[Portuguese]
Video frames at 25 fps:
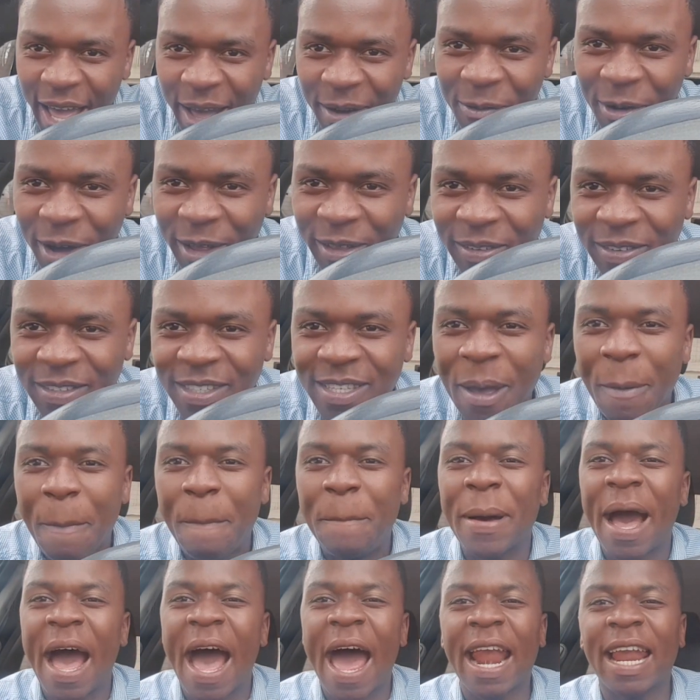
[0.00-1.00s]
E quando você
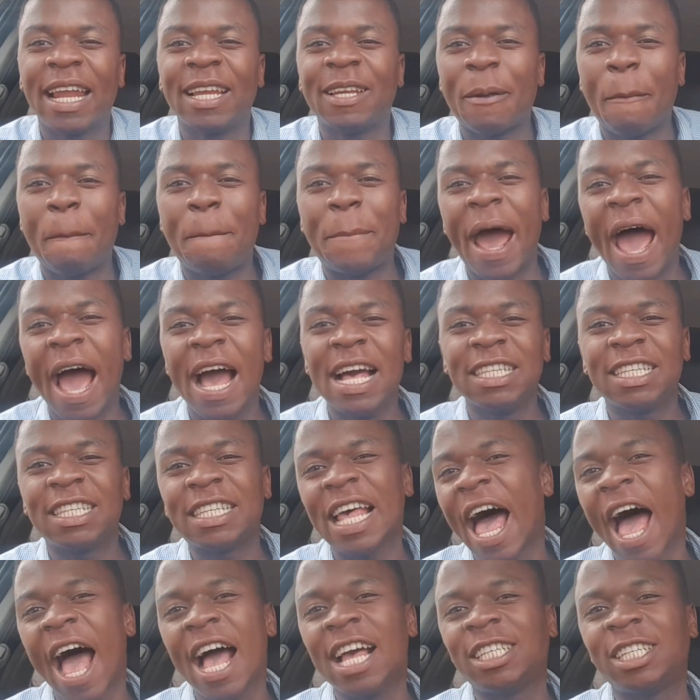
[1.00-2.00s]
para de
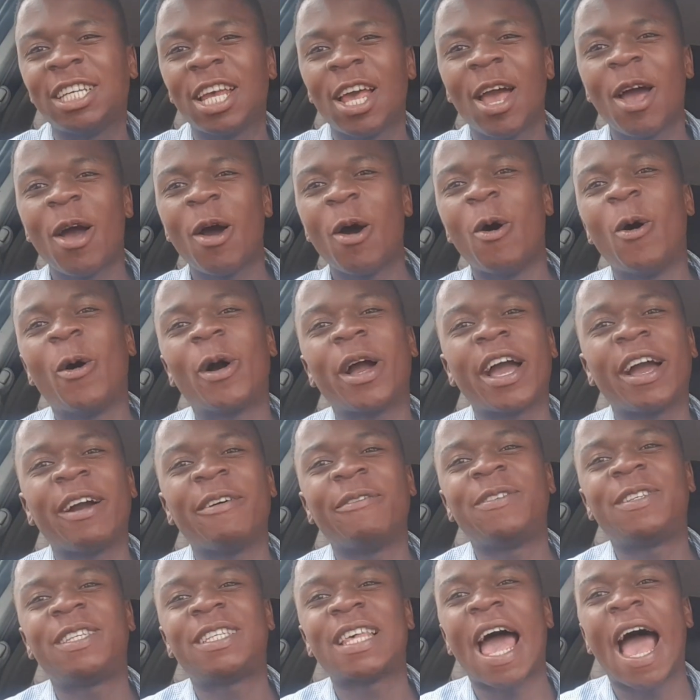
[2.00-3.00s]
pensar, o que,
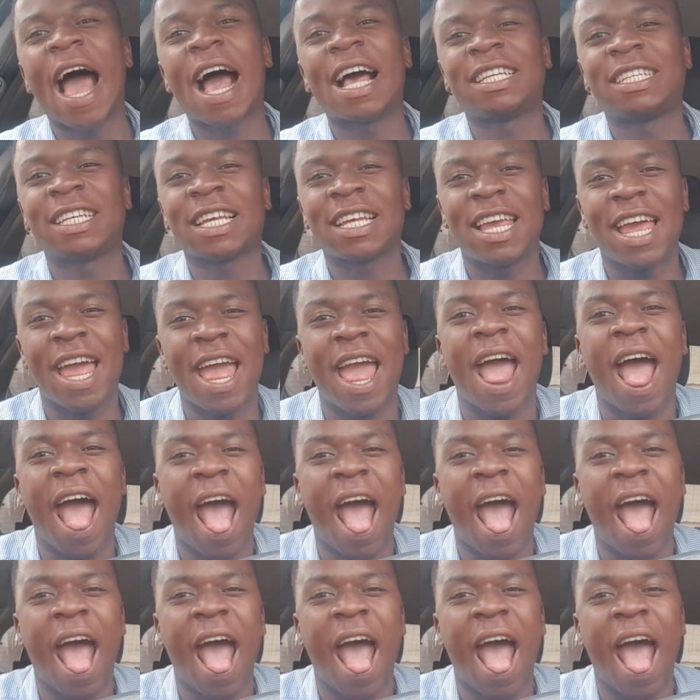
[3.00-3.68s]
que você acha?